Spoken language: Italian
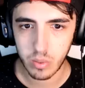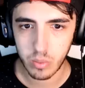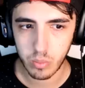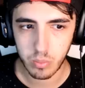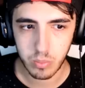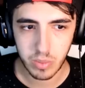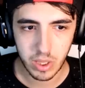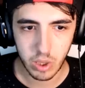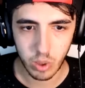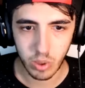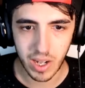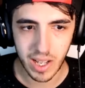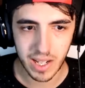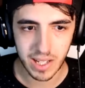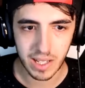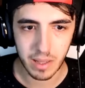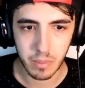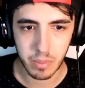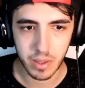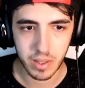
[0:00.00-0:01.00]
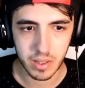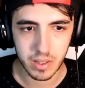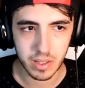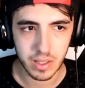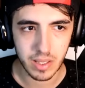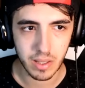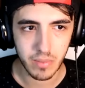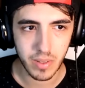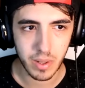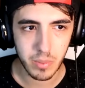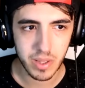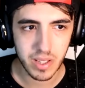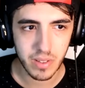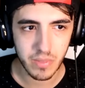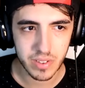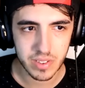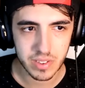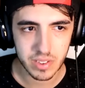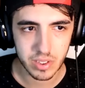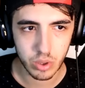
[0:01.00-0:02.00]
un micro lag la partita, veramente
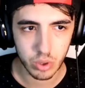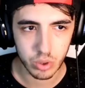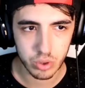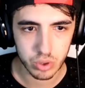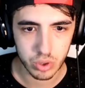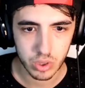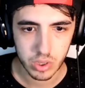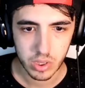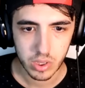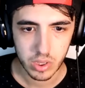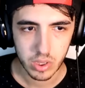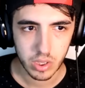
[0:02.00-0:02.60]
fastidioso.